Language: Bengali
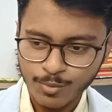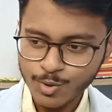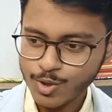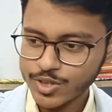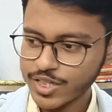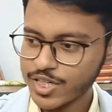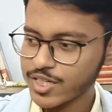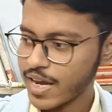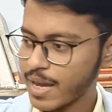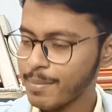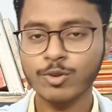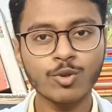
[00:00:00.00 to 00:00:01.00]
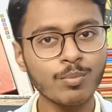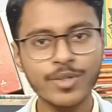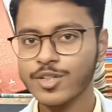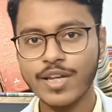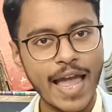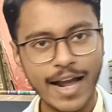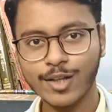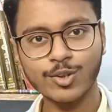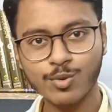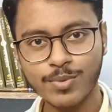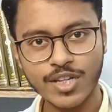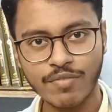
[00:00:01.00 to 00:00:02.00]
পুরো জিনিসটা এবার তুমি একা
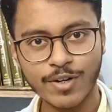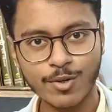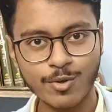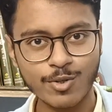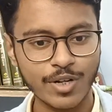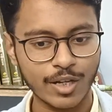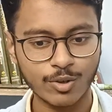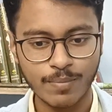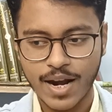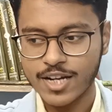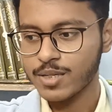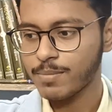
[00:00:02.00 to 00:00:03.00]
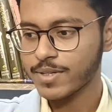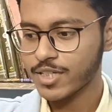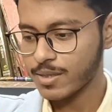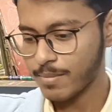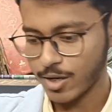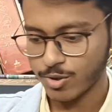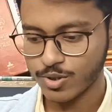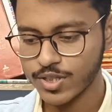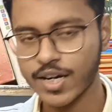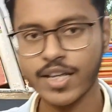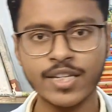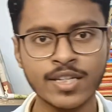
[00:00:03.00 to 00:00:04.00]
তো তুমি সাফার করছো না তোমার আশেপাশে যে মানুষজন
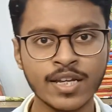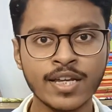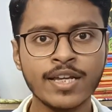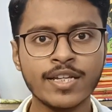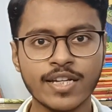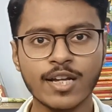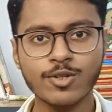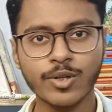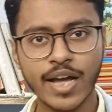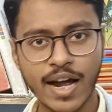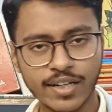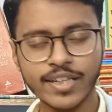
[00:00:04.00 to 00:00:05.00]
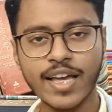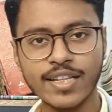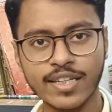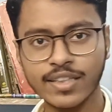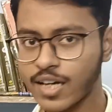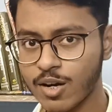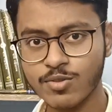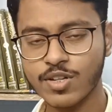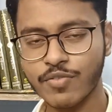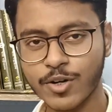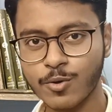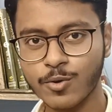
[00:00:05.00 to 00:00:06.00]
যারা এই যানজটে আটকে আছে তারাও
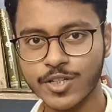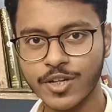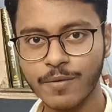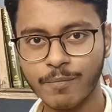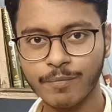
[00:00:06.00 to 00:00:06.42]
সাফার করছে